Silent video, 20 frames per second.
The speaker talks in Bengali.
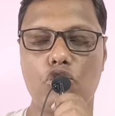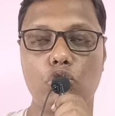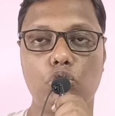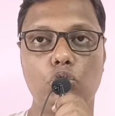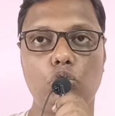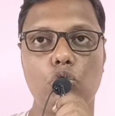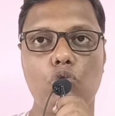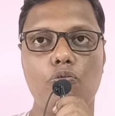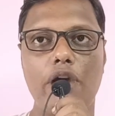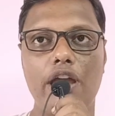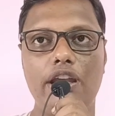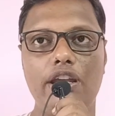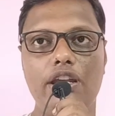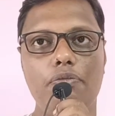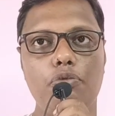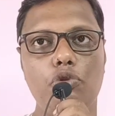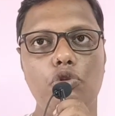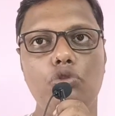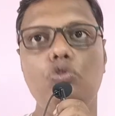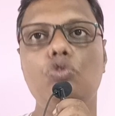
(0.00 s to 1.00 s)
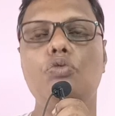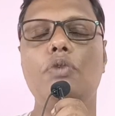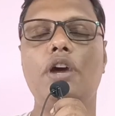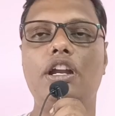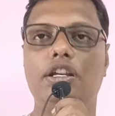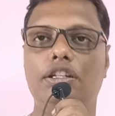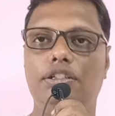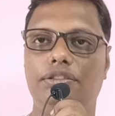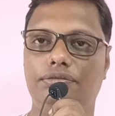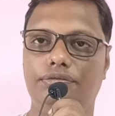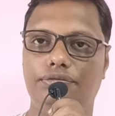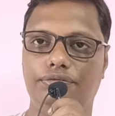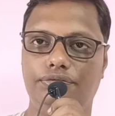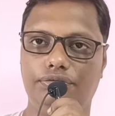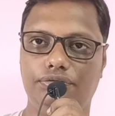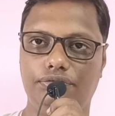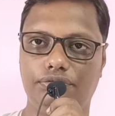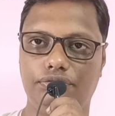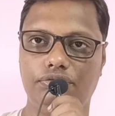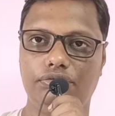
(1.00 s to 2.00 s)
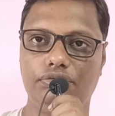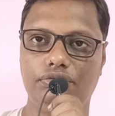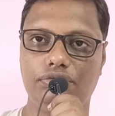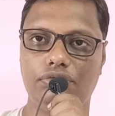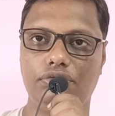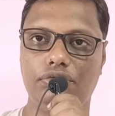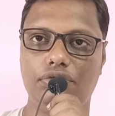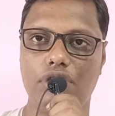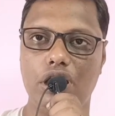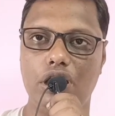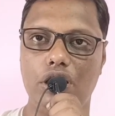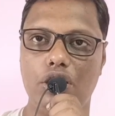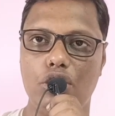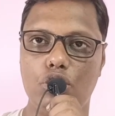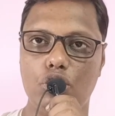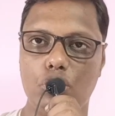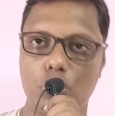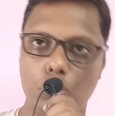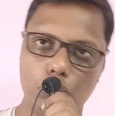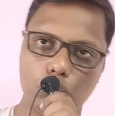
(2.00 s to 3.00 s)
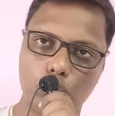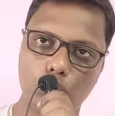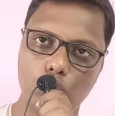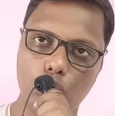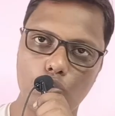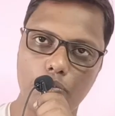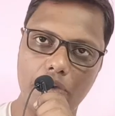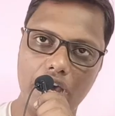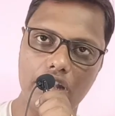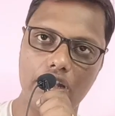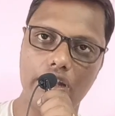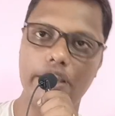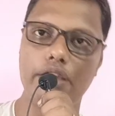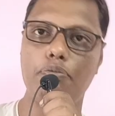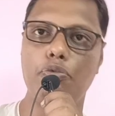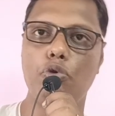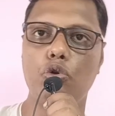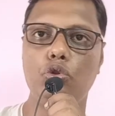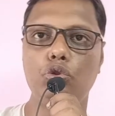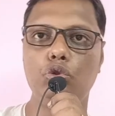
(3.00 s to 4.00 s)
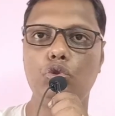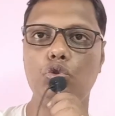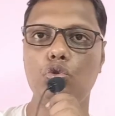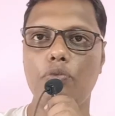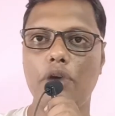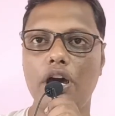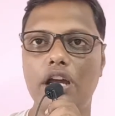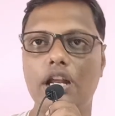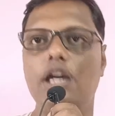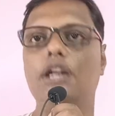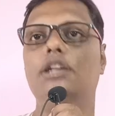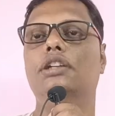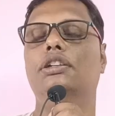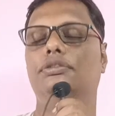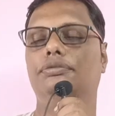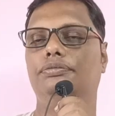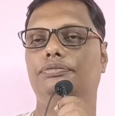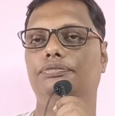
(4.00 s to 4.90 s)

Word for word: শত্রু বাড়লে বন্ধু বাড়ান শত্রু বাড়লে বন্ধু বাড়ান